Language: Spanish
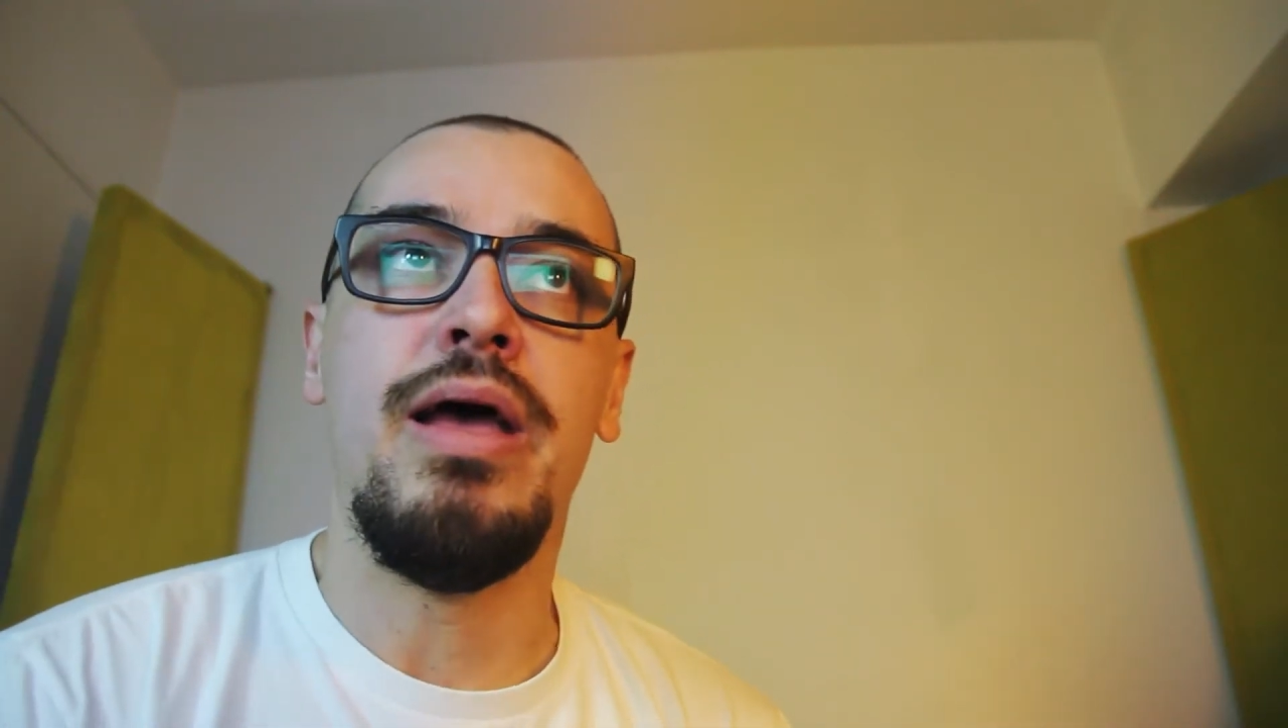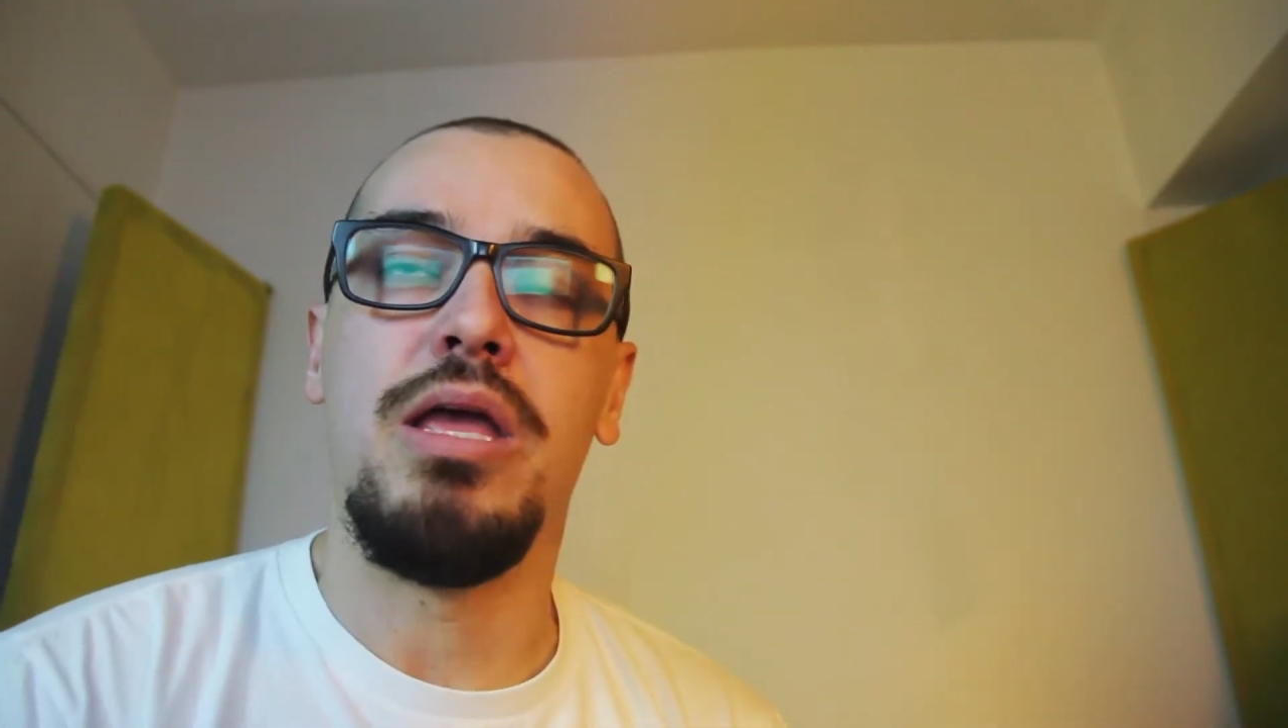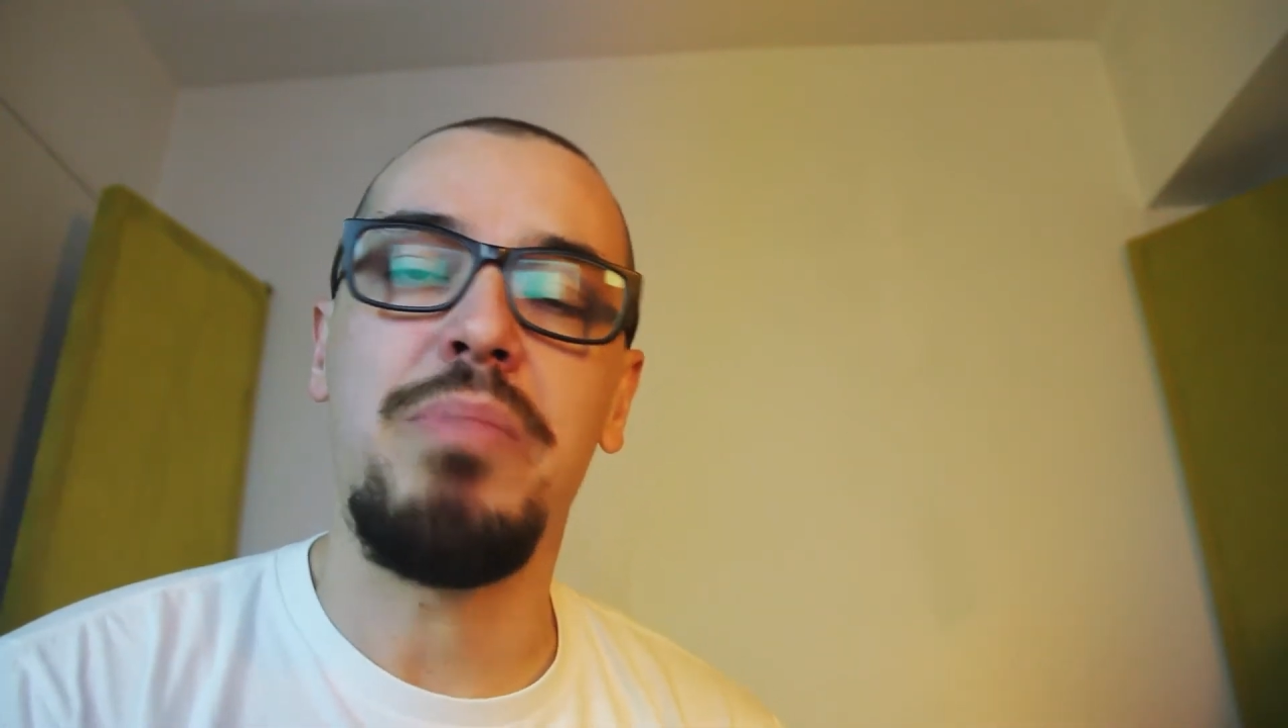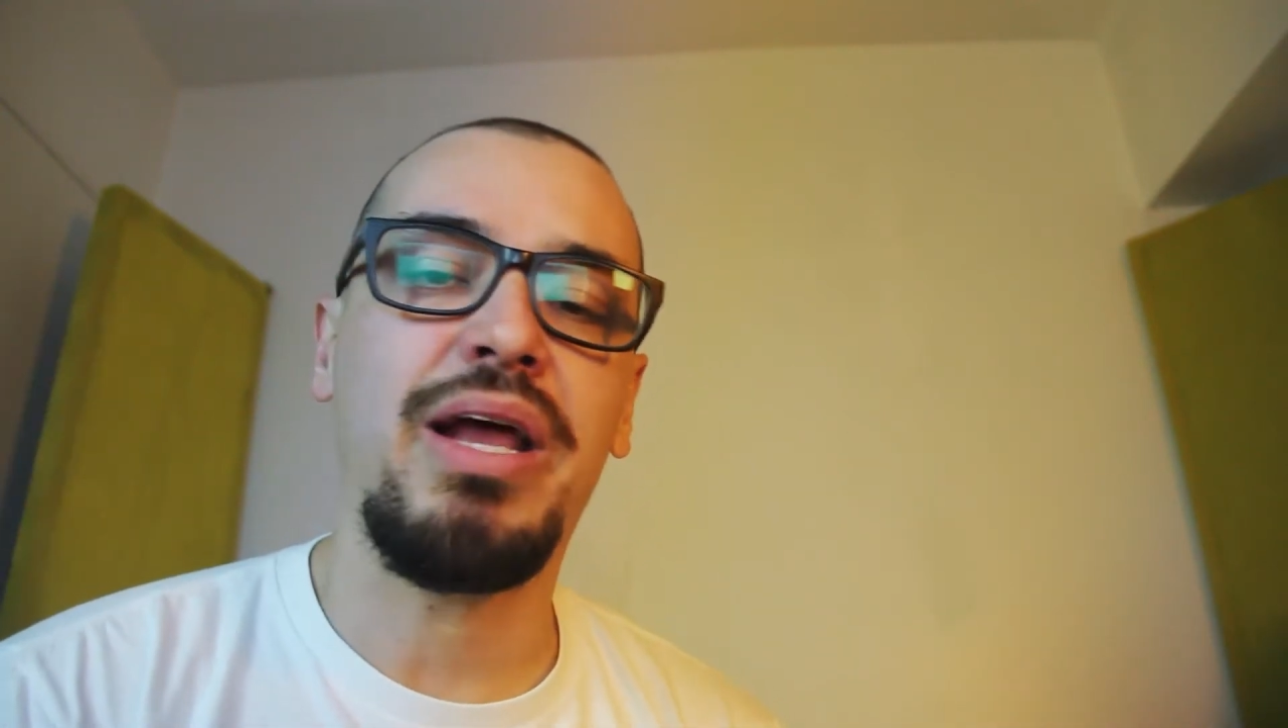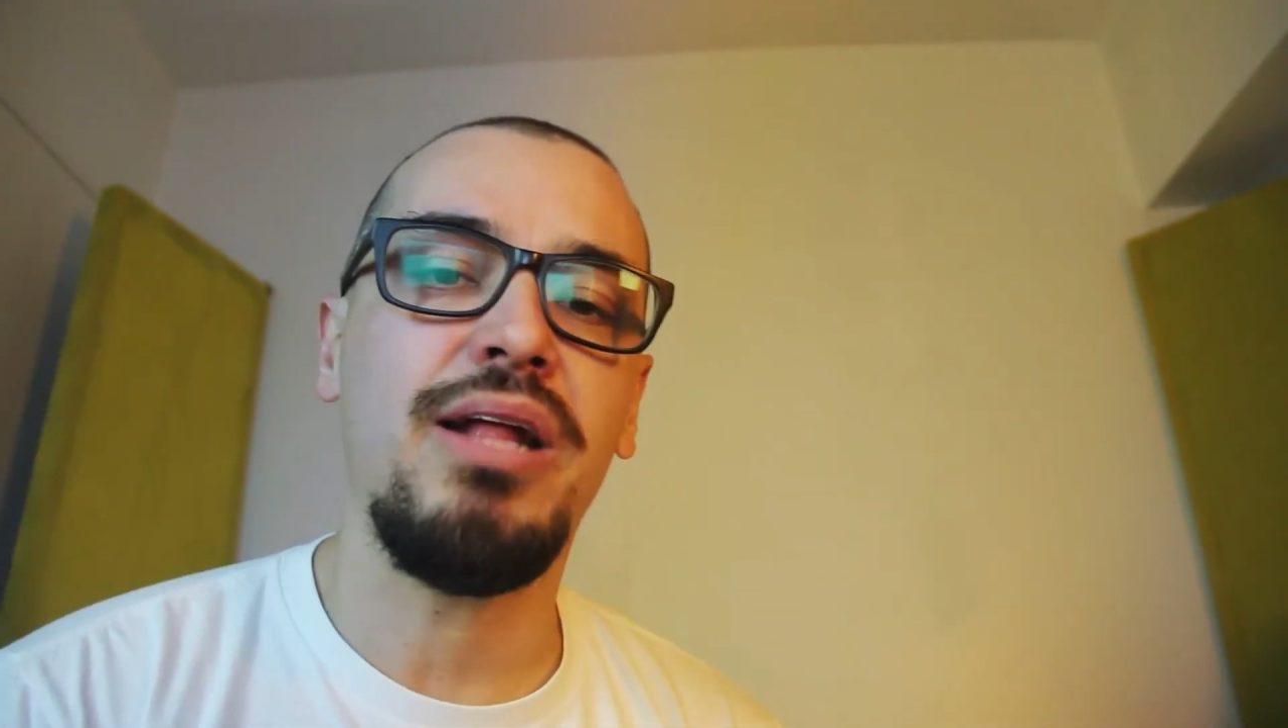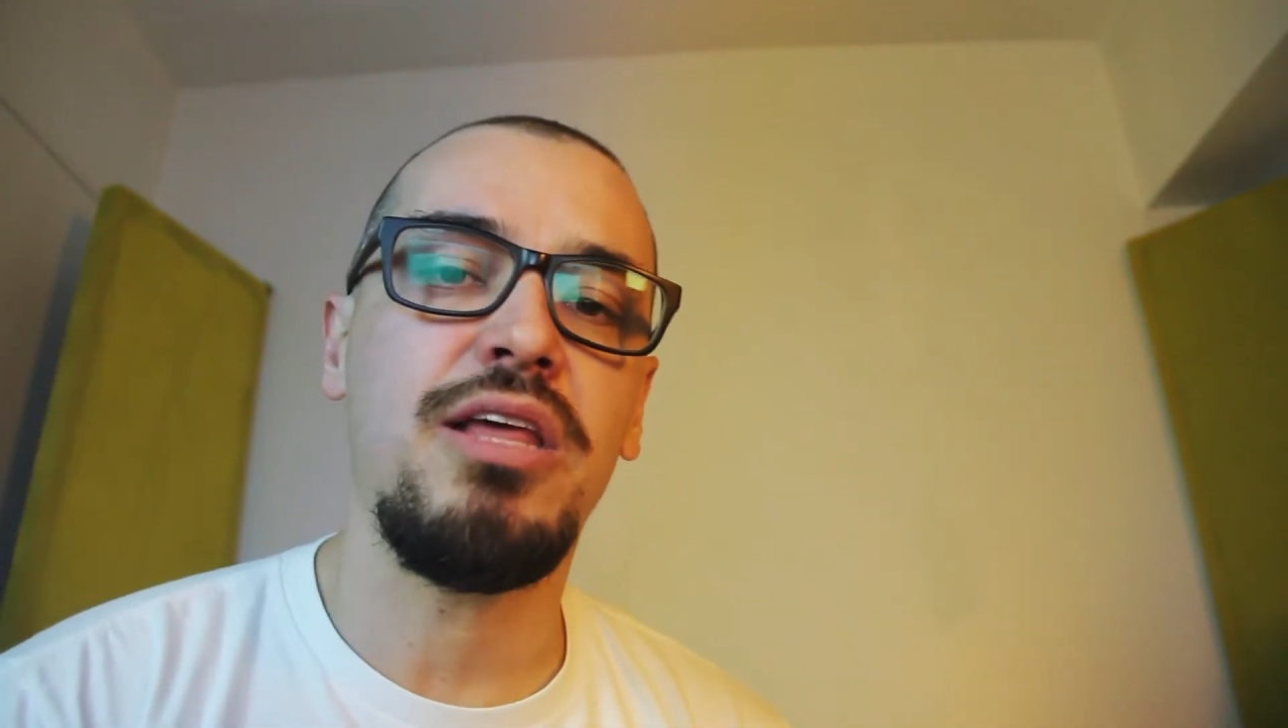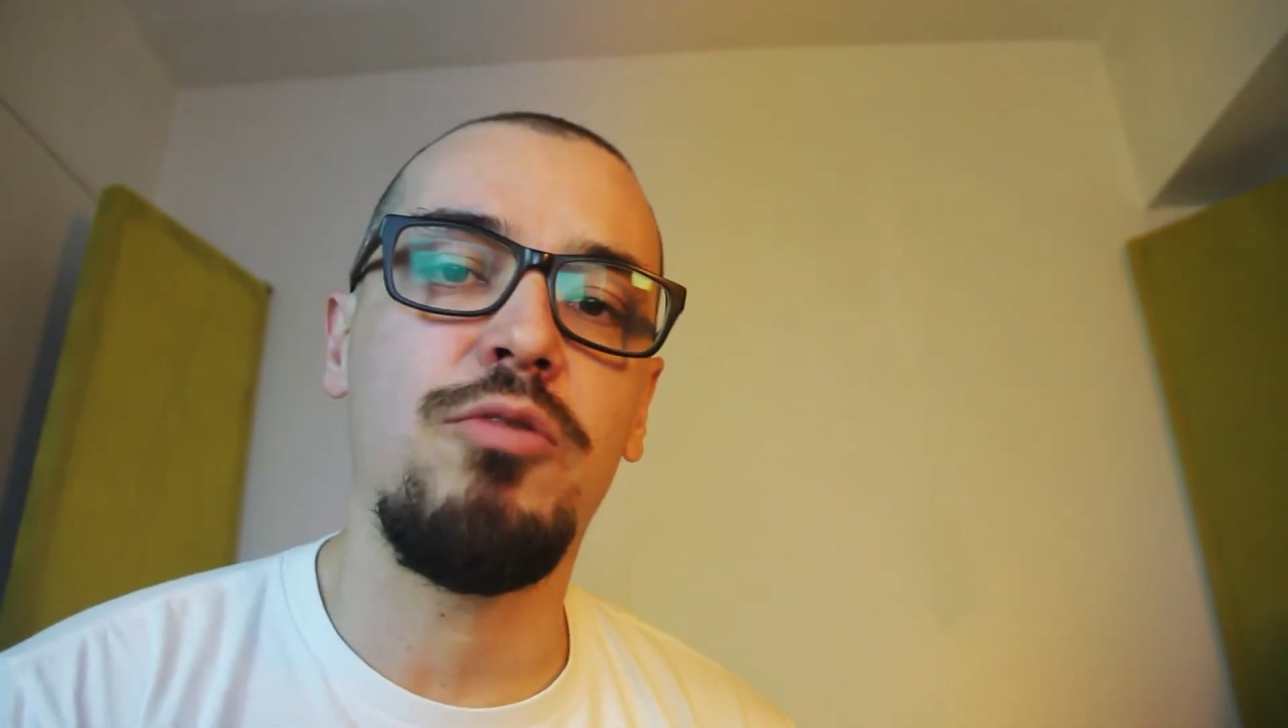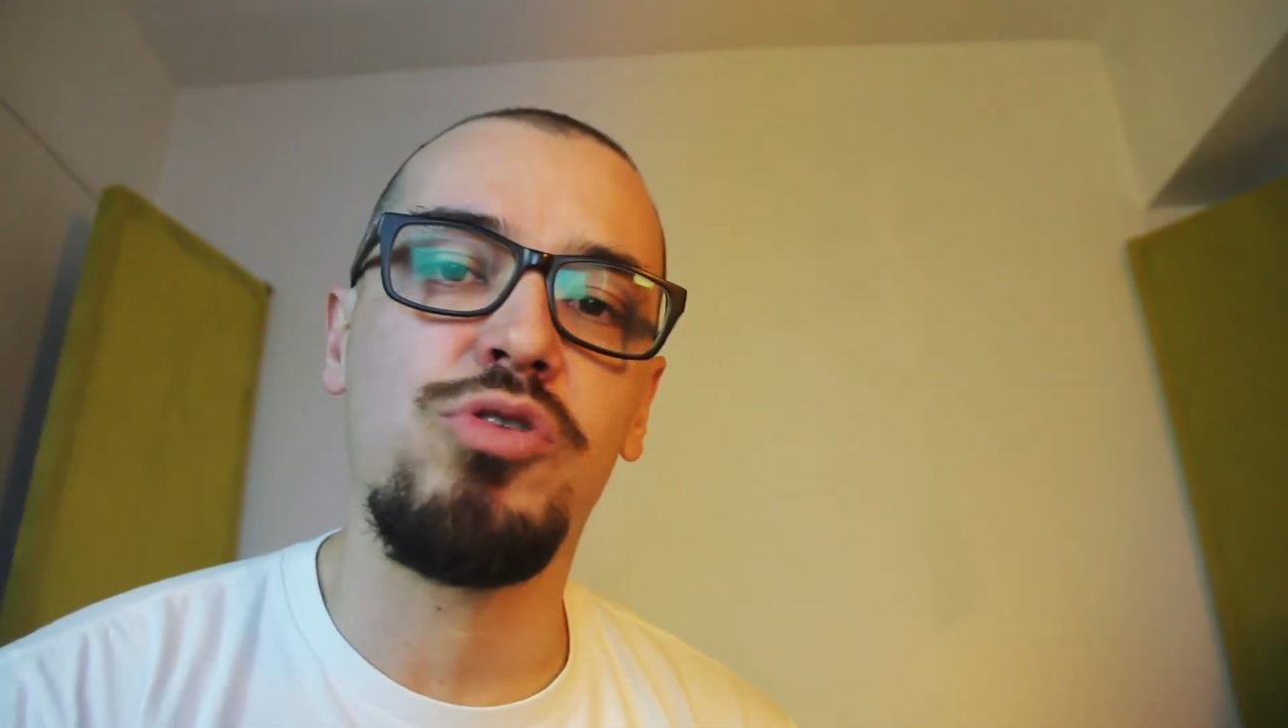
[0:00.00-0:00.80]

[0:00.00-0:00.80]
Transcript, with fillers: Imagínate que